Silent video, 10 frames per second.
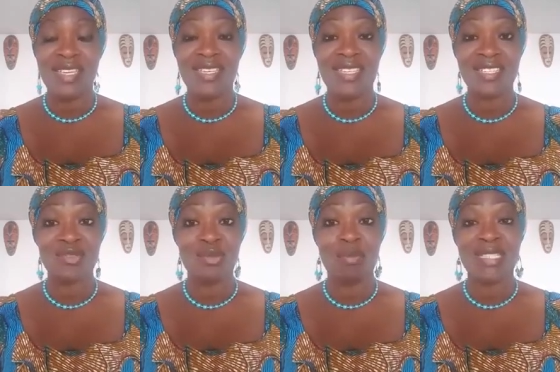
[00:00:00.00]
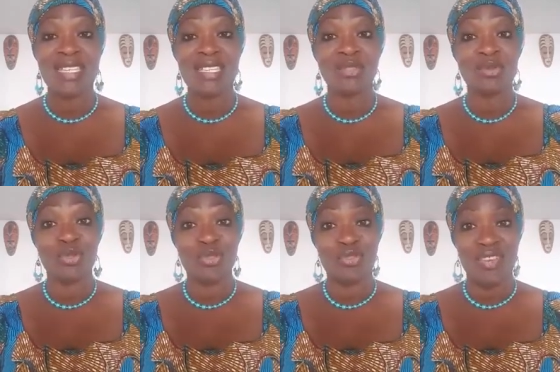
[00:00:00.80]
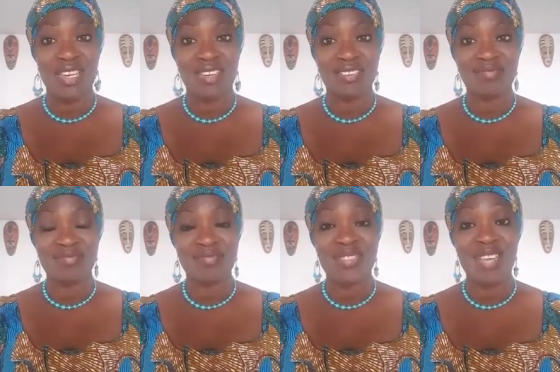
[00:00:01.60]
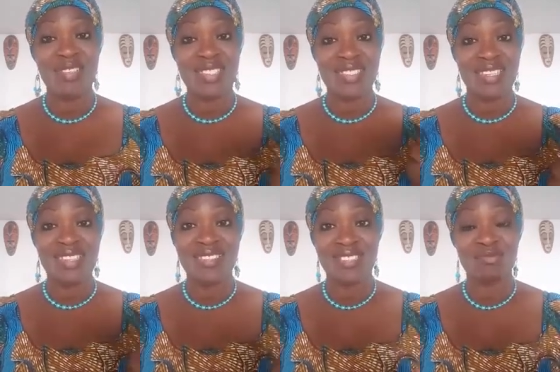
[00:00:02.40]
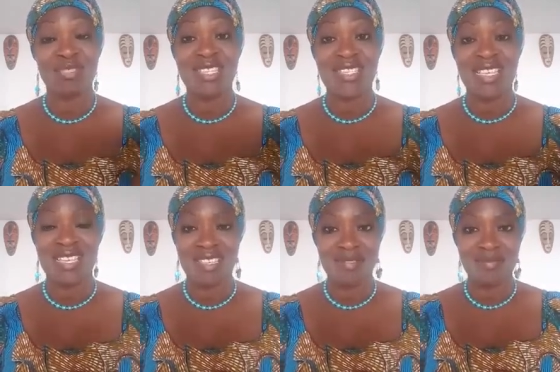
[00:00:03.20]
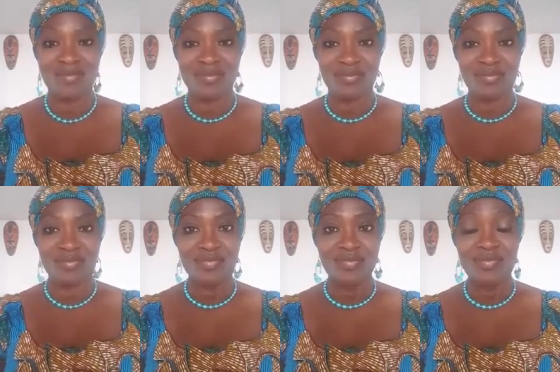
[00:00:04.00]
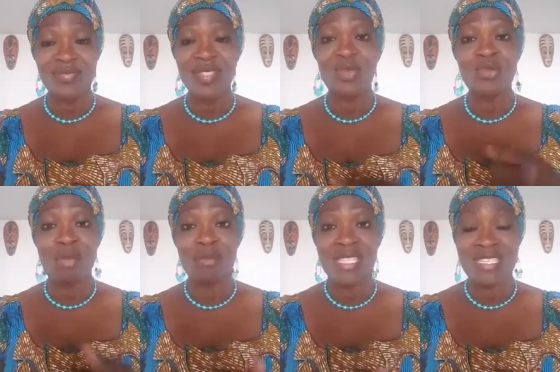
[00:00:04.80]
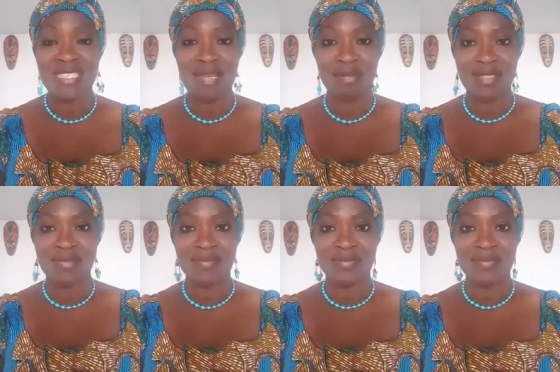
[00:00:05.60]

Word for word: Les gens se battaient à dos de cheval, avec des lances, des saguets, ou même des sabres.